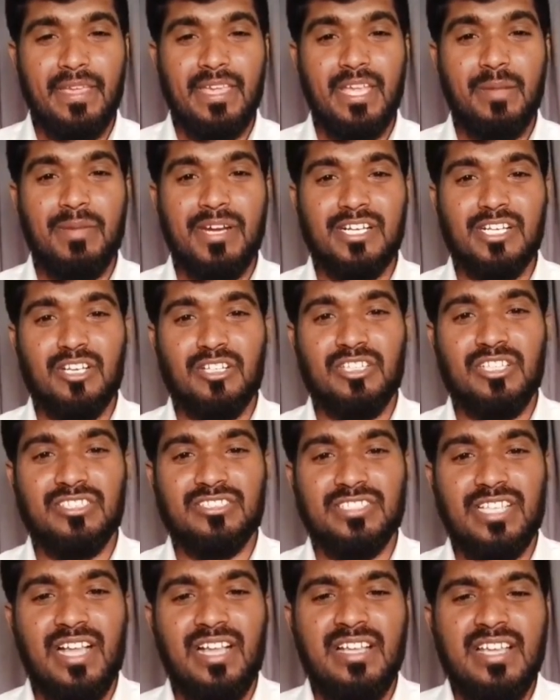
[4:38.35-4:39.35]
ఏమంటారు
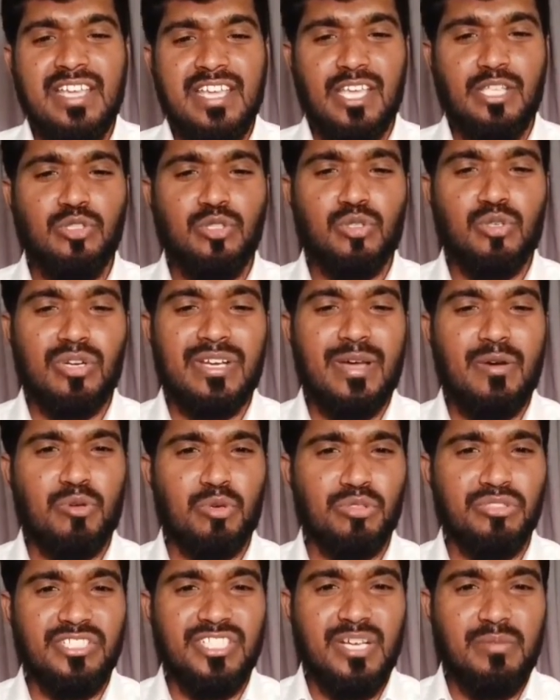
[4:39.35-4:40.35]
తెలుసా ఎందుకు నా
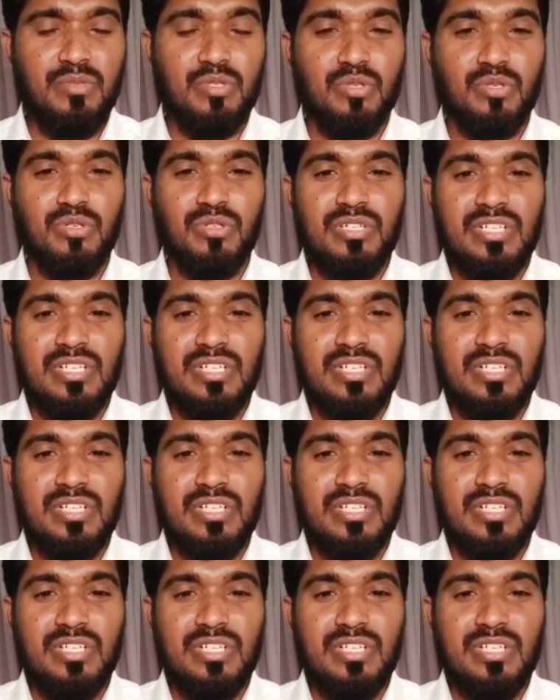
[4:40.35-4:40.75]
హృదయము